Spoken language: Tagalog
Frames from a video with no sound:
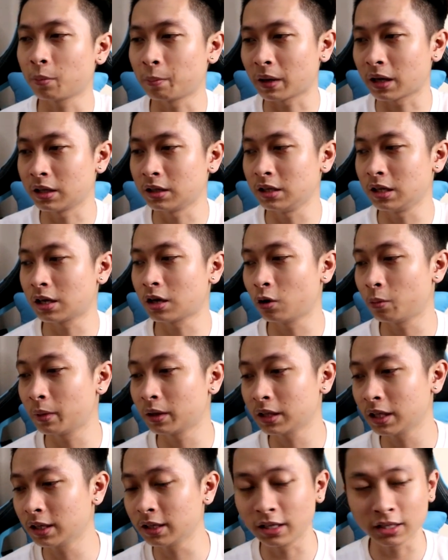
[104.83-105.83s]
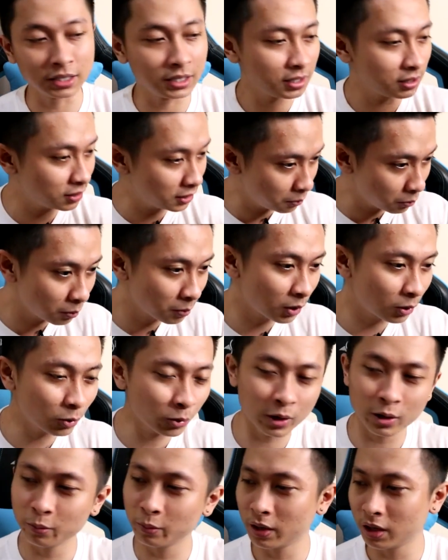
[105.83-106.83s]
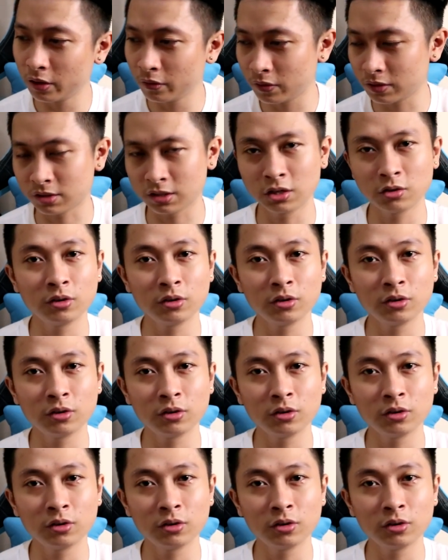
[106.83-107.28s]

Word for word: Kapag hindi ka umattend, edi eh hindi mo makukuha yung benefits.